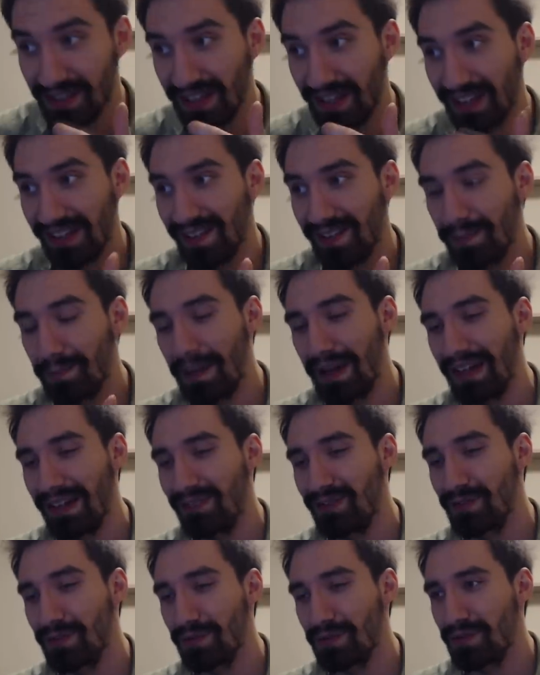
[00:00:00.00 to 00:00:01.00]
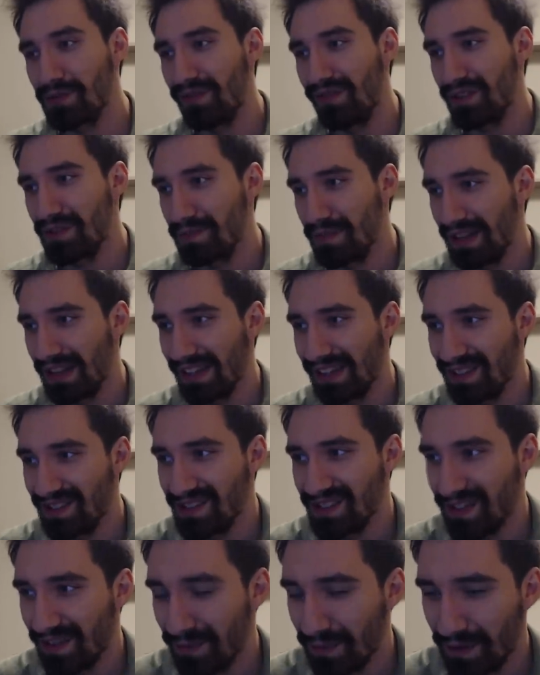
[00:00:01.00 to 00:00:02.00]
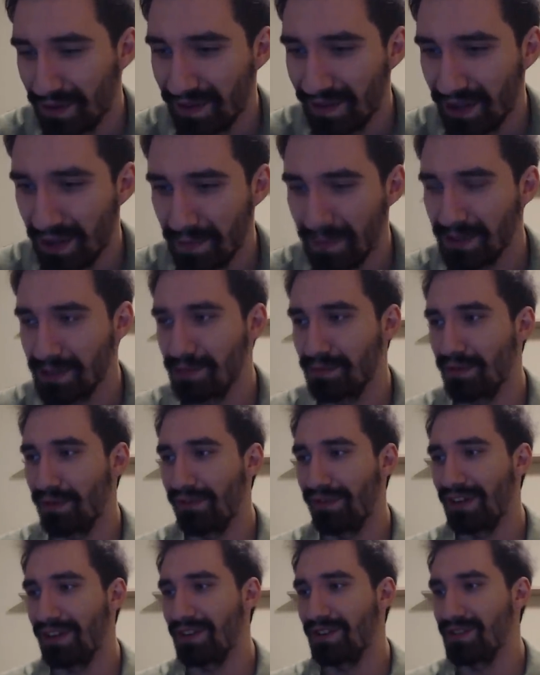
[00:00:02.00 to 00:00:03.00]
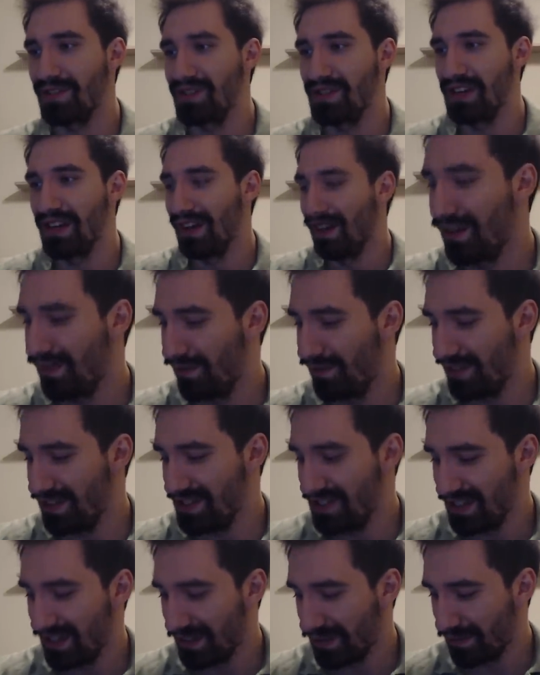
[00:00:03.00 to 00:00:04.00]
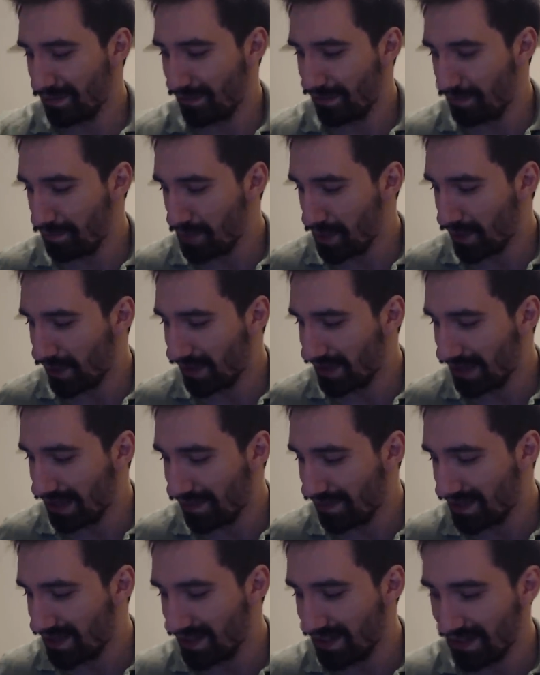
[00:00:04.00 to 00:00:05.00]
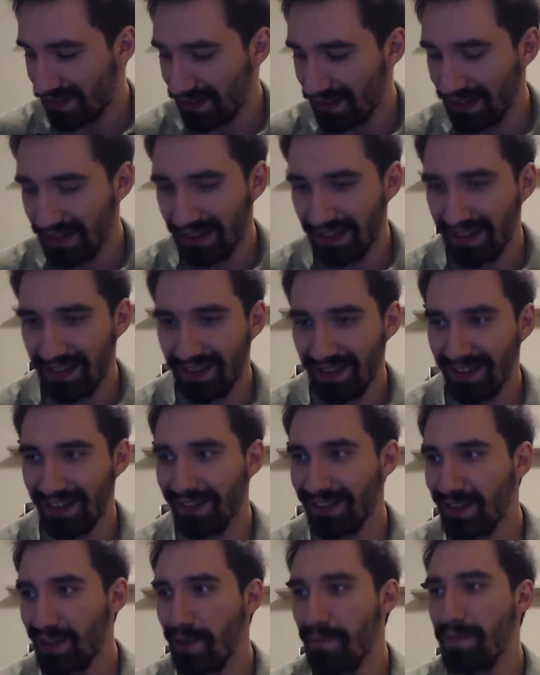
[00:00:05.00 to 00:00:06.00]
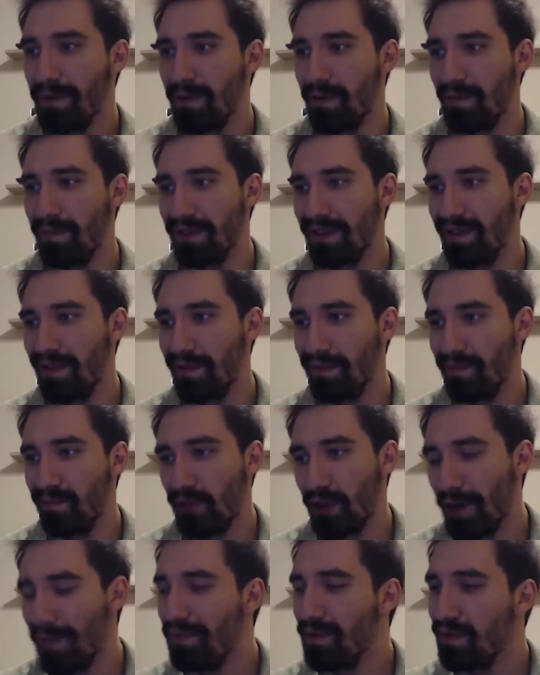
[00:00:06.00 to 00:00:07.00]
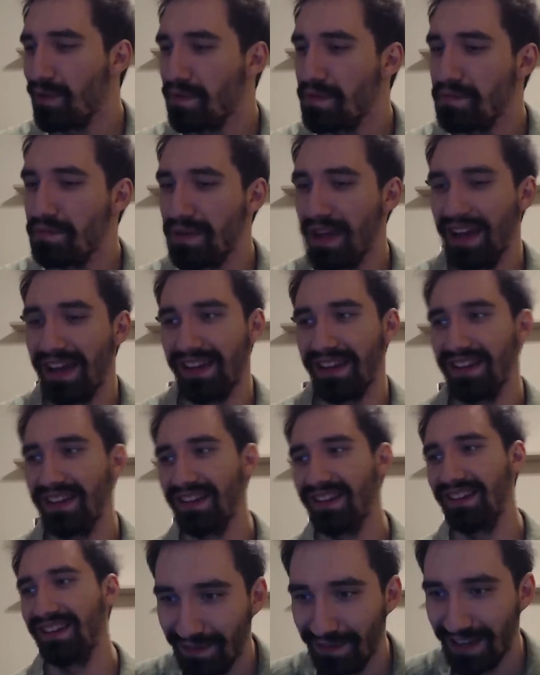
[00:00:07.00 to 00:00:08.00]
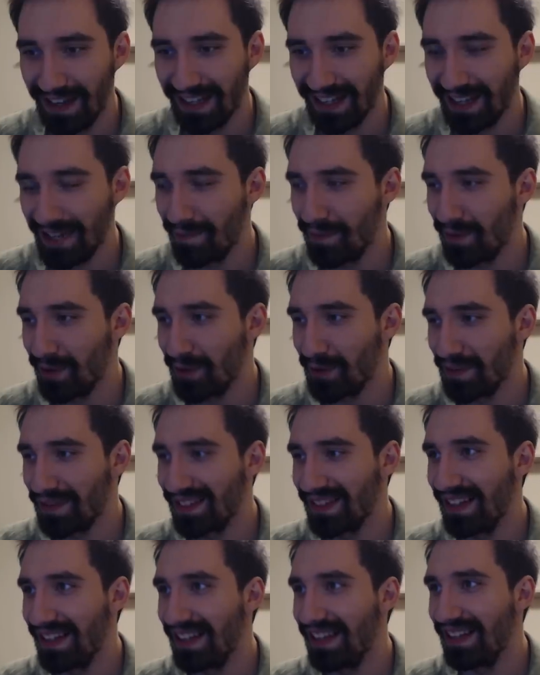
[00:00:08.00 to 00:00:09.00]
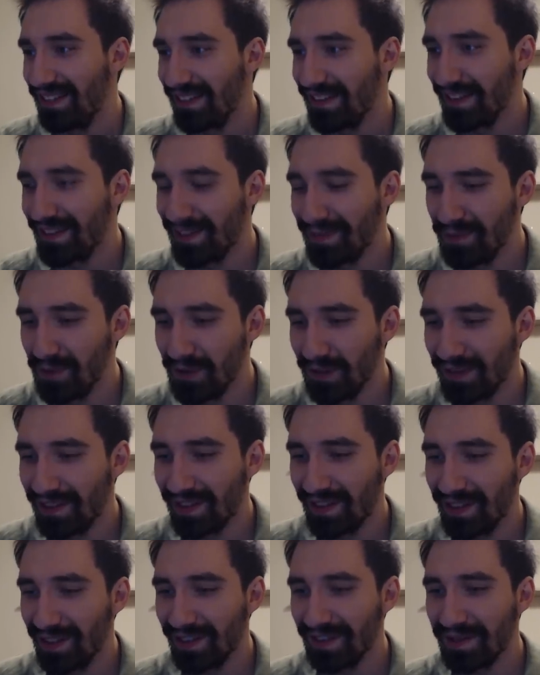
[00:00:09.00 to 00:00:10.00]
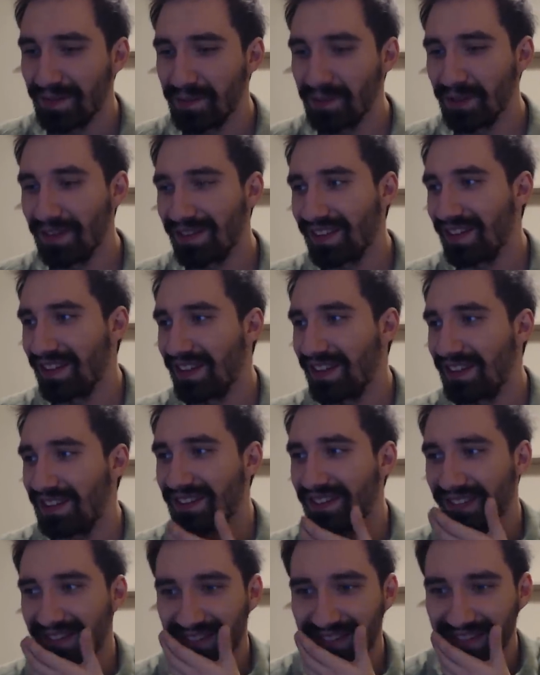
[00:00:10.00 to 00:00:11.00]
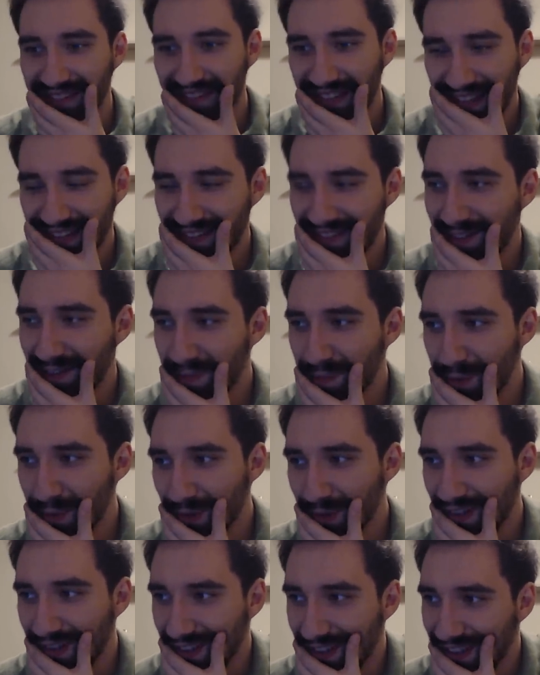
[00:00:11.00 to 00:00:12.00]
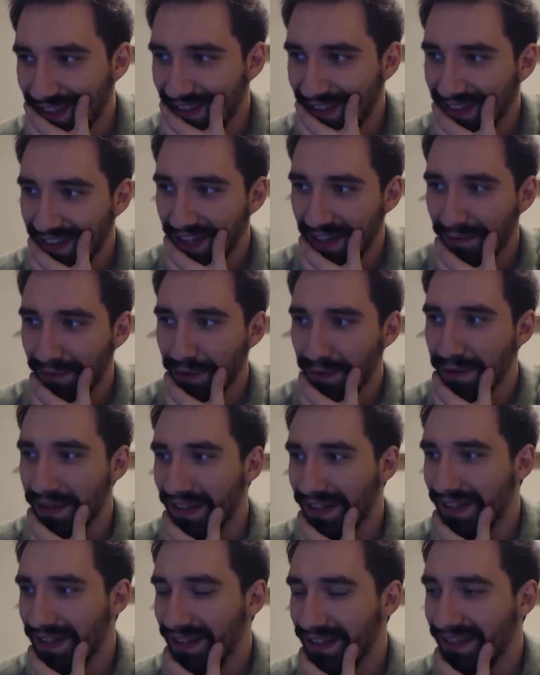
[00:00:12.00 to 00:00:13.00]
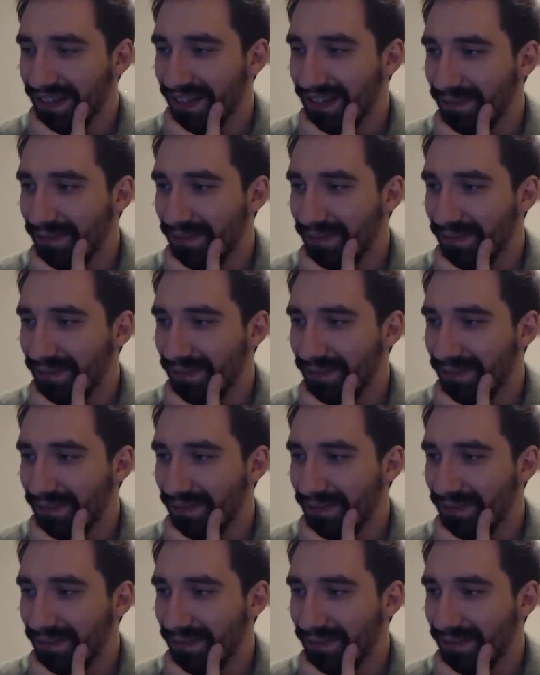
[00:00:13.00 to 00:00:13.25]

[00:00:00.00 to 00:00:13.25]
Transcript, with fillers: taki spalacz tłuszczu, weźmie taki, że na słońce nie będzie mógł wychodzić, wyjdzie na tą w piątkę, wiesz, no i znaczy. to byłoby to, to byłoby piękne. Walka bonusa, no smutno, smutno. A czy smutno? Nie wiem, ja nie...